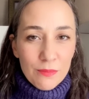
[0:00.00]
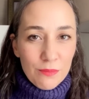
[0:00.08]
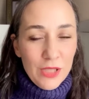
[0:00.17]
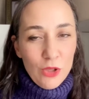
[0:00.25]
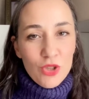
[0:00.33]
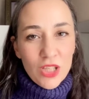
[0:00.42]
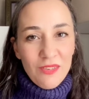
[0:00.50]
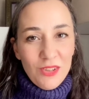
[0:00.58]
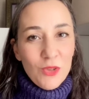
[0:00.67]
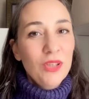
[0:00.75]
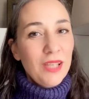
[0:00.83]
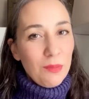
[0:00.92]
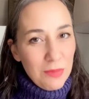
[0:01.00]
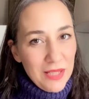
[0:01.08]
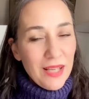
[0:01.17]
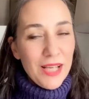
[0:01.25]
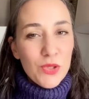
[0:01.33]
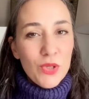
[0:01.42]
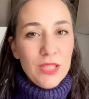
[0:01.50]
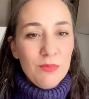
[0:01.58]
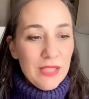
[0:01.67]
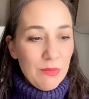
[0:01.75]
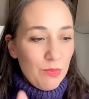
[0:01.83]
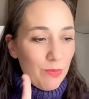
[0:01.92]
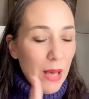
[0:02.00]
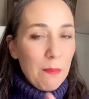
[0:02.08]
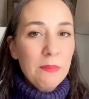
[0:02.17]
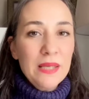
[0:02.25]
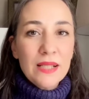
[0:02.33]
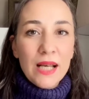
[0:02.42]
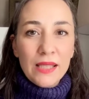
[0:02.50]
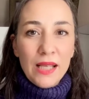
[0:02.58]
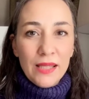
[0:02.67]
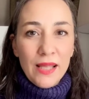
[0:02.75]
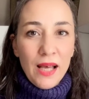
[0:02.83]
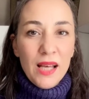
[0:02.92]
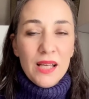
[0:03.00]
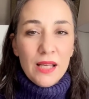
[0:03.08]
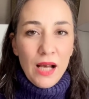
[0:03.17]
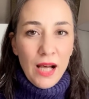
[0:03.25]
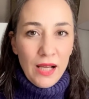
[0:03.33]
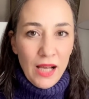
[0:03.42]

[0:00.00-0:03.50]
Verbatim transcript: bir önceki videoda da bir daha söylediğimiz gibi ben bir kanalla a,